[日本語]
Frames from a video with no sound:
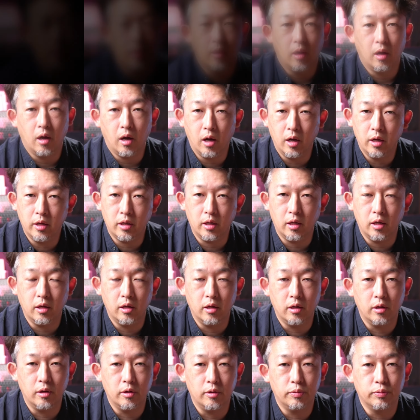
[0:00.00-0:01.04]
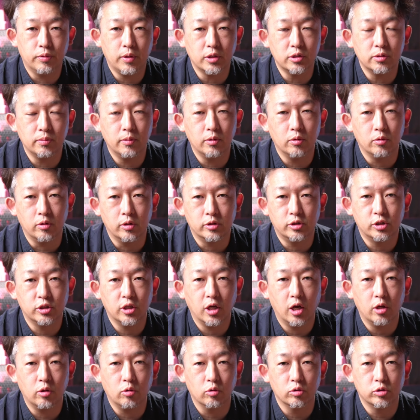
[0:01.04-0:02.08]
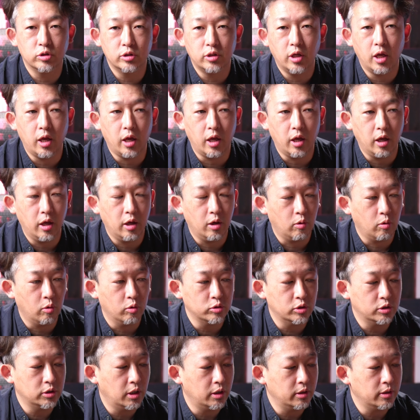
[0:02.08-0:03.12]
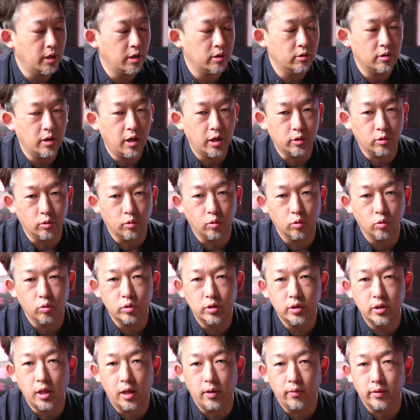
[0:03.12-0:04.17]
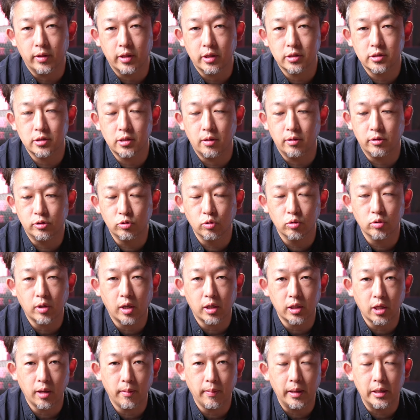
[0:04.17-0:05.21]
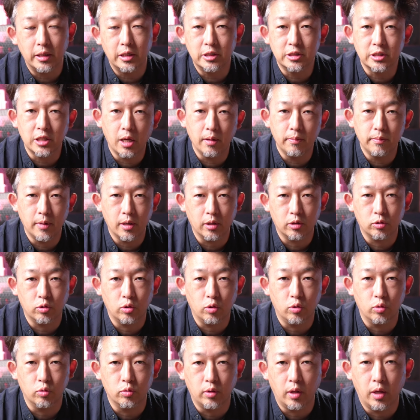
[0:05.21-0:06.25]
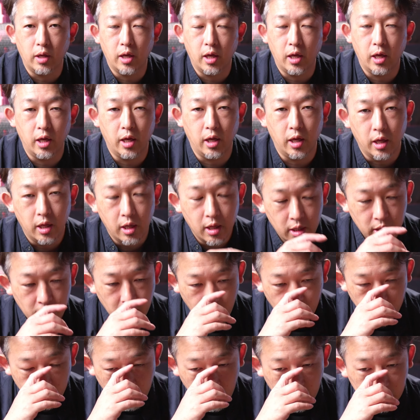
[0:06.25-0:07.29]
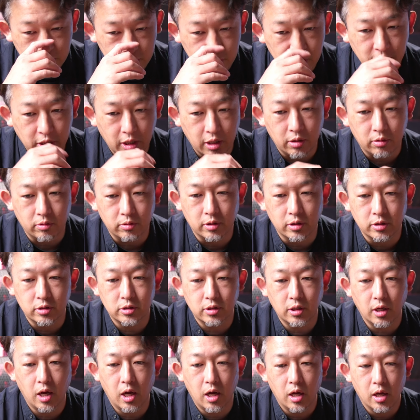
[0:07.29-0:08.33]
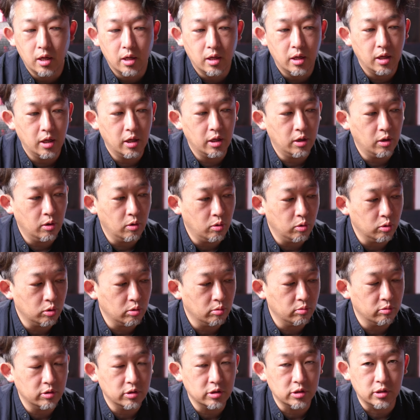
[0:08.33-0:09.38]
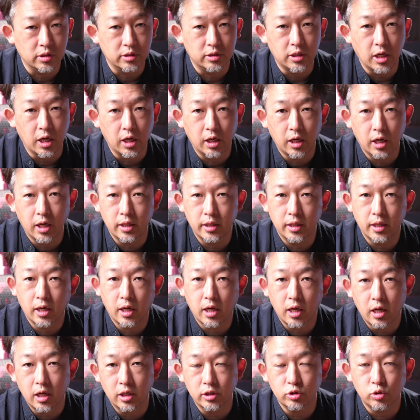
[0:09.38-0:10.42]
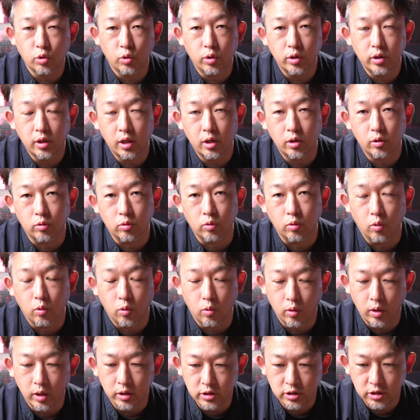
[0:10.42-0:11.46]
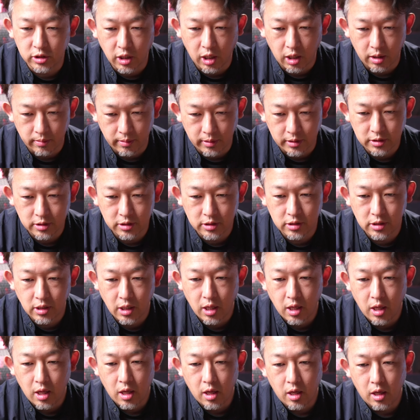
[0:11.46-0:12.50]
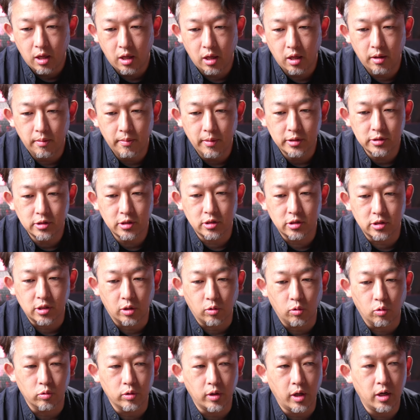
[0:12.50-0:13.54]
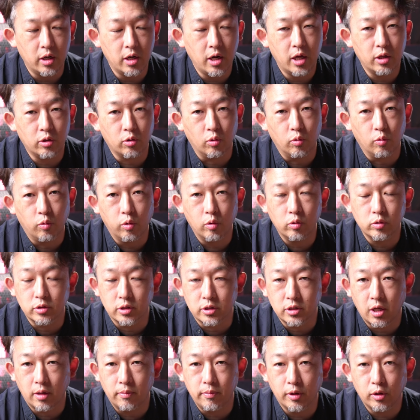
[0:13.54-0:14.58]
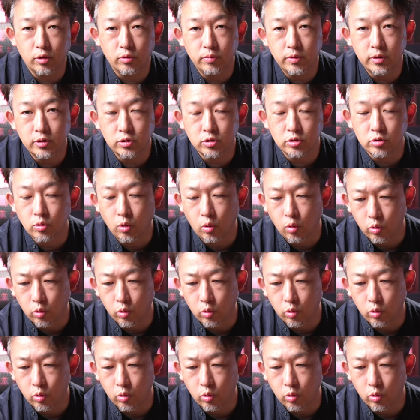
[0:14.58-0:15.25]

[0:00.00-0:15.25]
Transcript: はい、2つ目の、違いとして、こちらにあるライト、この2台はですね、一応型番に300というね、ネームがついているんですが、両方ともですね、若干ながら消費電力の方が違います。まずですね、このNANLITEの FORZA300B2 の